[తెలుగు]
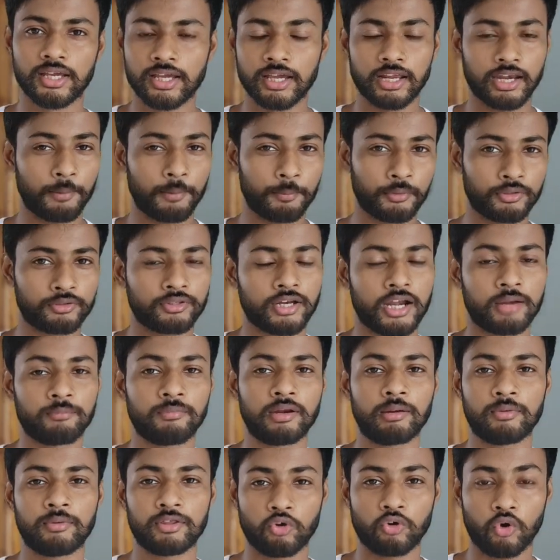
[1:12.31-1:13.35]
లేకపోతే థ్రెడ్మిల్
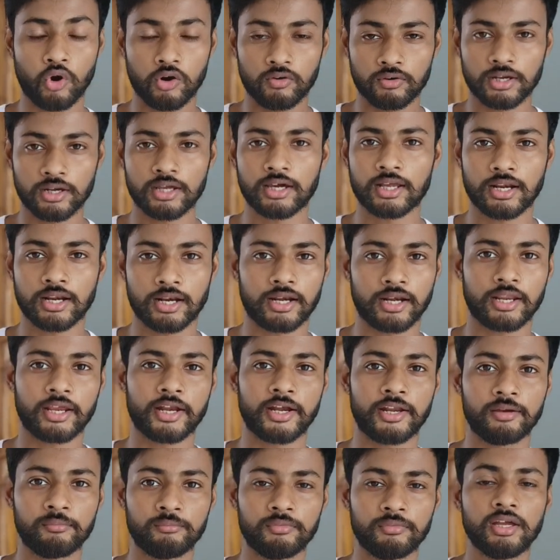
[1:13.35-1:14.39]
మీద ఓవర్గా రన్
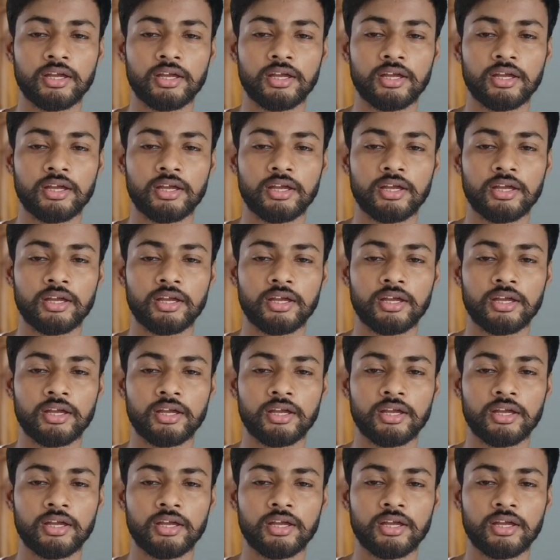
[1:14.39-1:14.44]
అయ్యడం